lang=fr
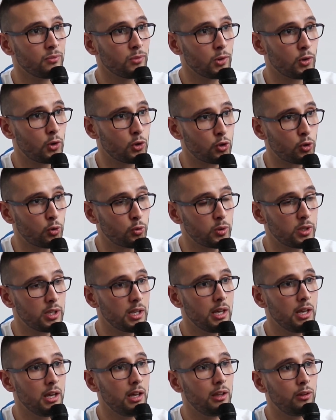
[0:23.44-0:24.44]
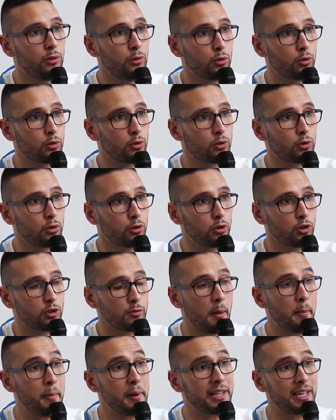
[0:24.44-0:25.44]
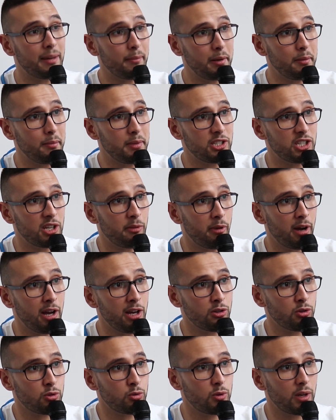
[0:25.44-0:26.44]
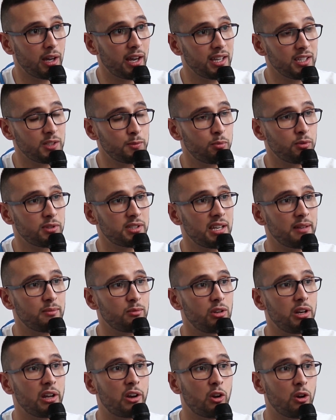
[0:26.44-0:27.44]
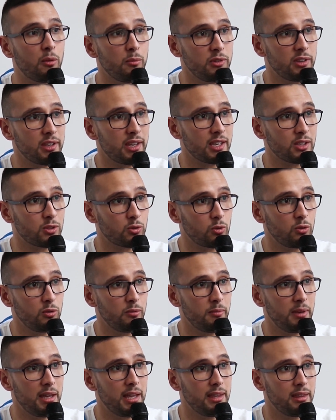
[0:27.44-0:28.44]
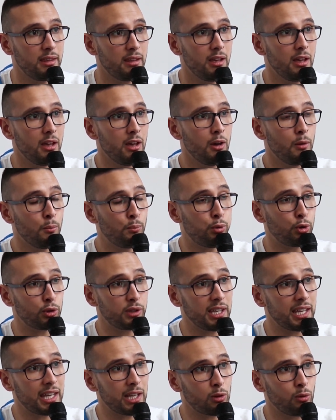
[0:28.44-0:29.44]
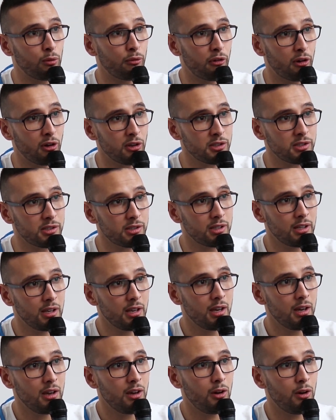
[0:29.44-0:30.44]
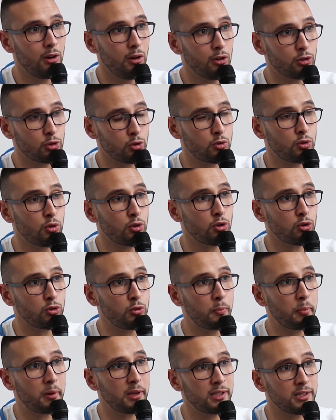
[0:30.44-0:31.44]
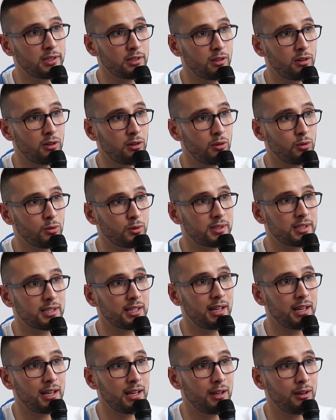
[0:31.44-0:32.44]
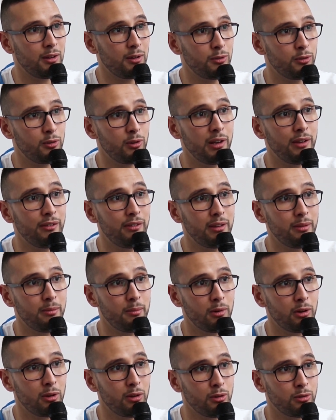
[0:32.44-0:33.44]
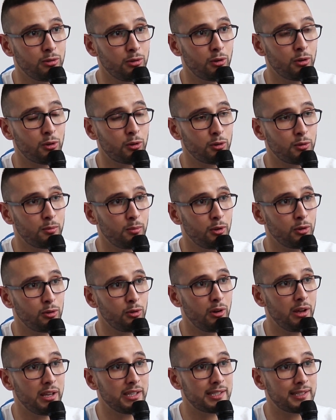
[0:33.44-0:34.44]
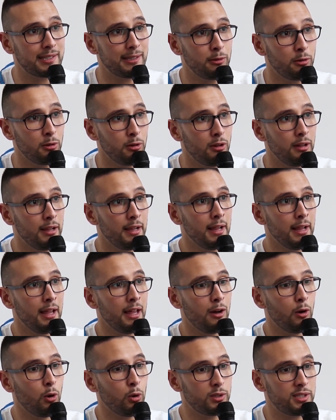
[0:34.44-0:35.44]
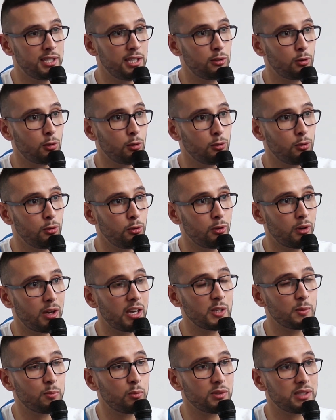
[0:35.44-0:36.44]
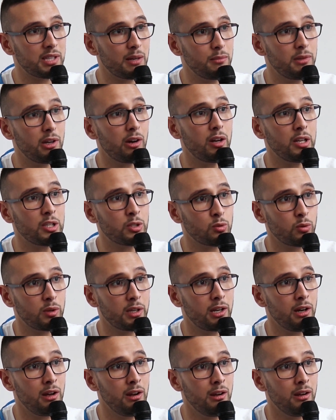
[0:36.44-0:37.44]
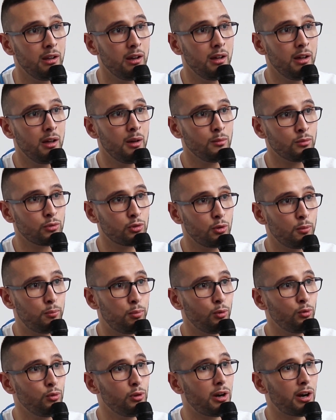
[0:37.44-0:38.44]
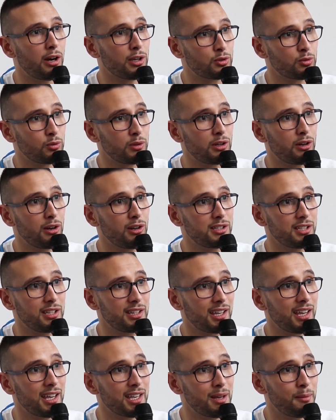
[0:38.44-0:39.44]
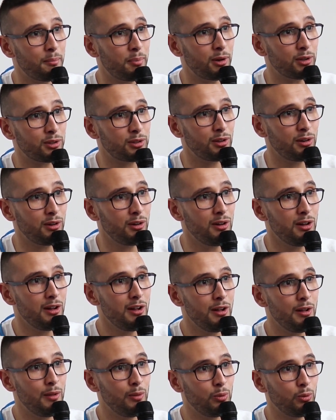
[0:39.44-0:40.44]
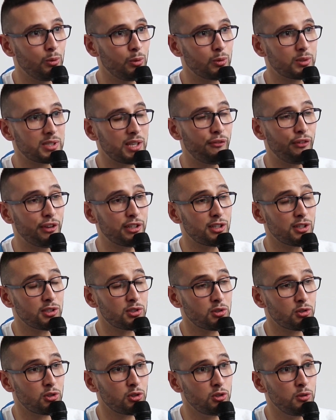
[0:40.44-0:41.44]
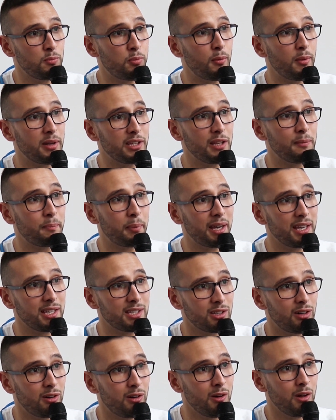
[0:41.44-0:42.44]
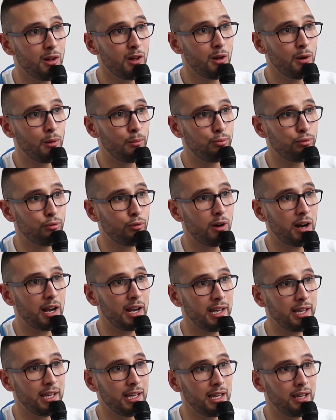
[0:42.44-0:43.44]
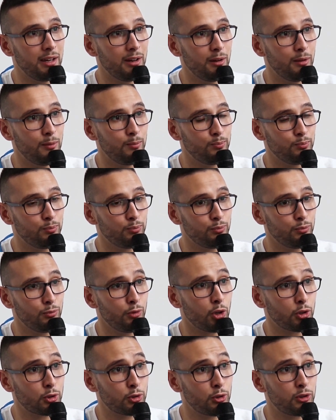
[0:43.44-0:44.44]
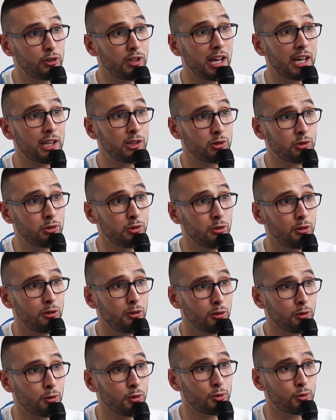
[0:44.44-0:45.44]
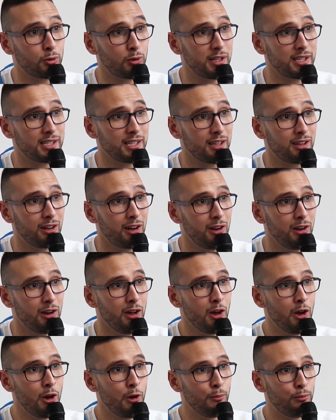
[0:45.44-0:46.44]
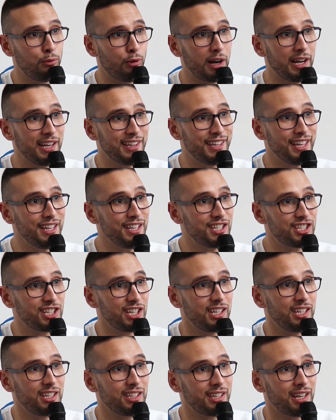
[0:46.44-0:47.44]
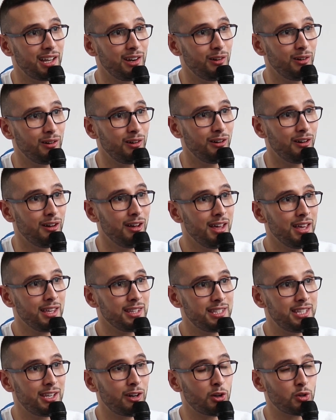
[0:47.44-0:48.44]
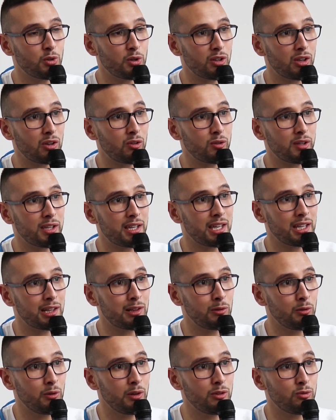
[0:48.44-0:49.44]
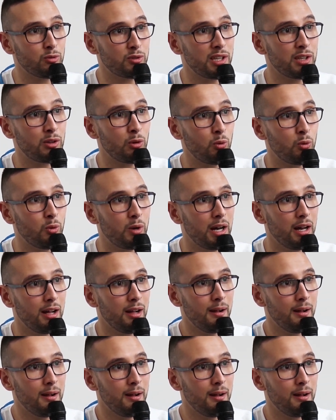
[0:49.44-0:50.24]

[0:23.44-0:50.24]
aujourd'hui. Donc, euh, je m'appelle Kamel Medjabra, je suis responsable de la communication humaine pour Decathlon France. Euh, je suis aujourd'hui présent au sein de l'événement de recrutement de la SCE au titre de responsable des relations écoles, parce que pour nous, les relations écoles, c'est très important. Donc ça fait sens aujourd'hui pour moi d'être présent pour aller euh, dans ce terrain de jeu que sont les écoles, pour aller dénicher des talents euh, qui rejoindront Decathlon et nous aideront à